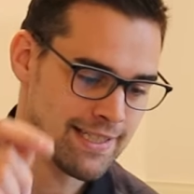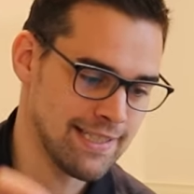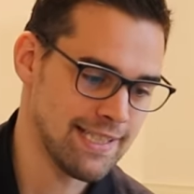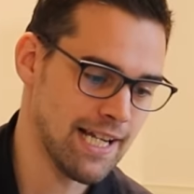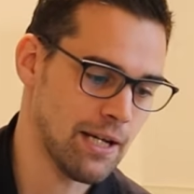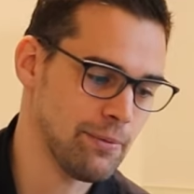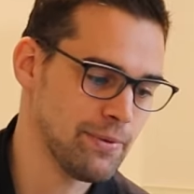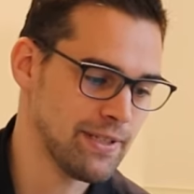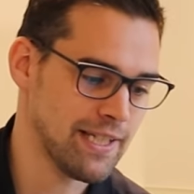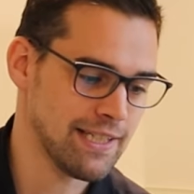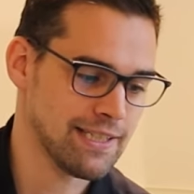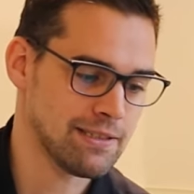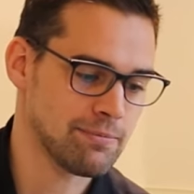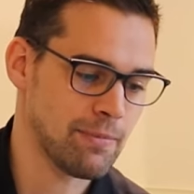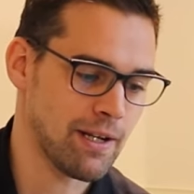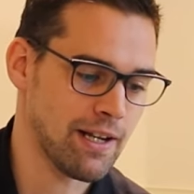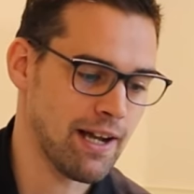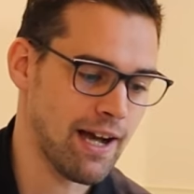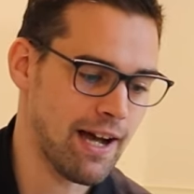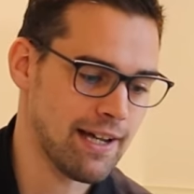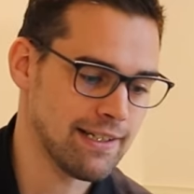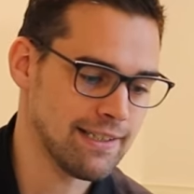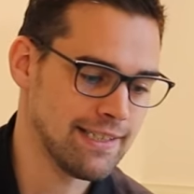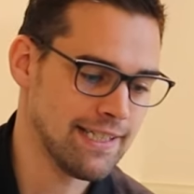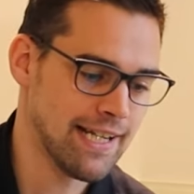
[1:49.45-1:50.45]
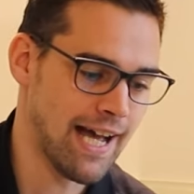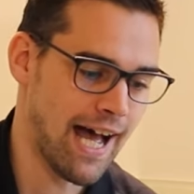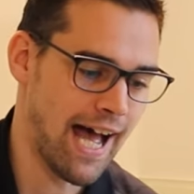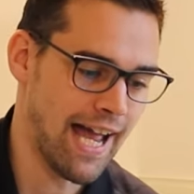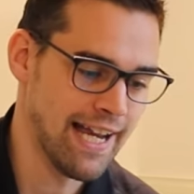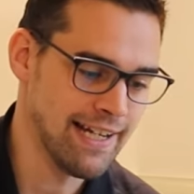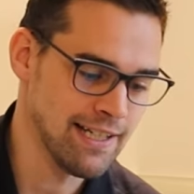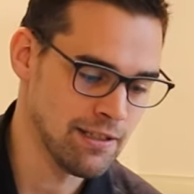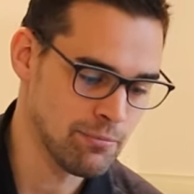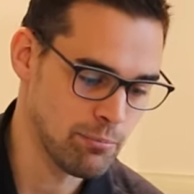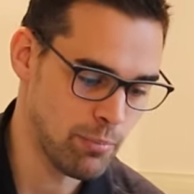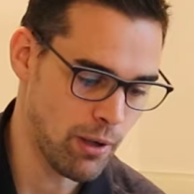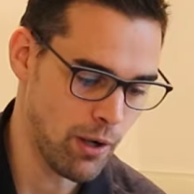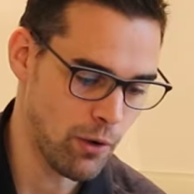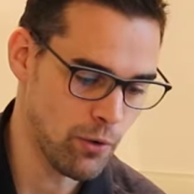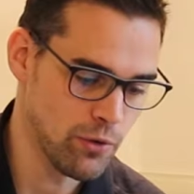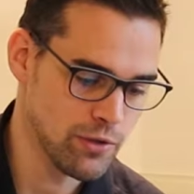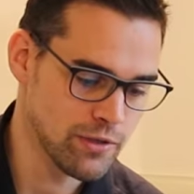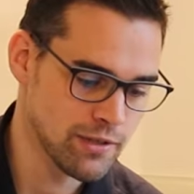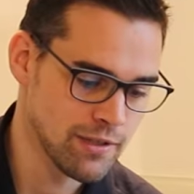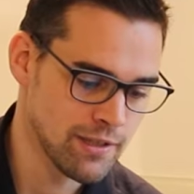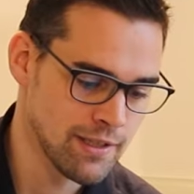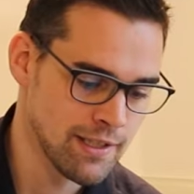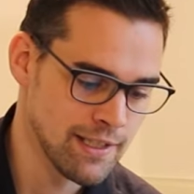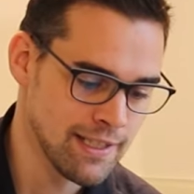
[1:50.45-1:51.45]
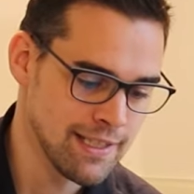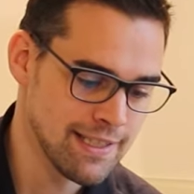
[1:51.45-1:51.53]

Die habe ich jetzt mal gerade hier eingebaut.